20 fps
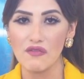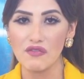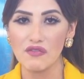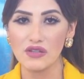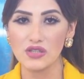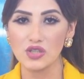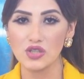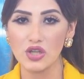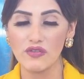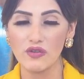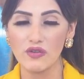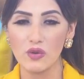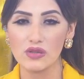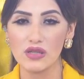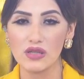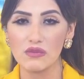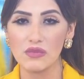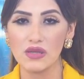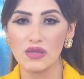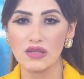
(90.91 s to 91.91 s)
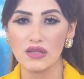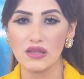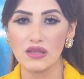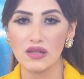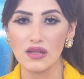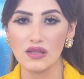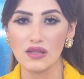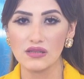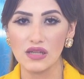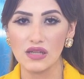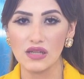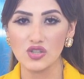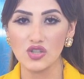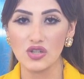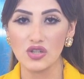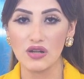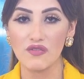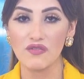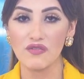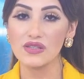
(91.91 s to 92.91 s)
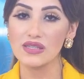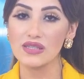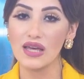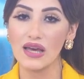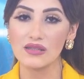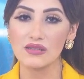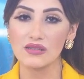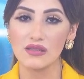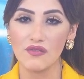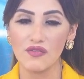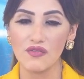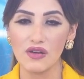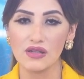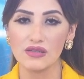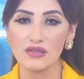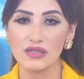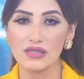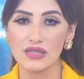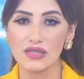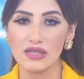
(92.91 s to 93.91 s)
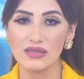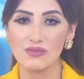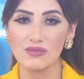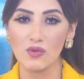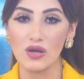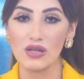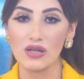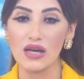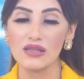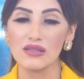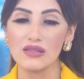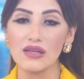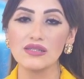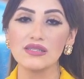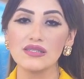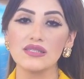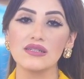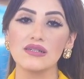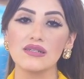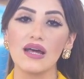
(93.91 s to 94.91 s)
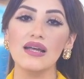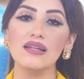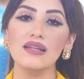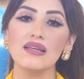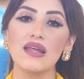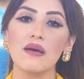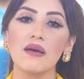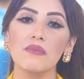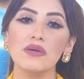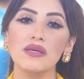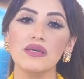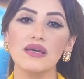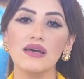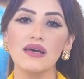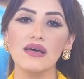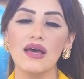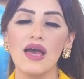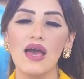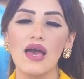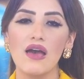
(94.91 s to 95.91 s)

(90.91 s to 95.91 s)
في اكتشاف وتدمير 13 فتحة نفق تستخدمها العناصر الإرهابية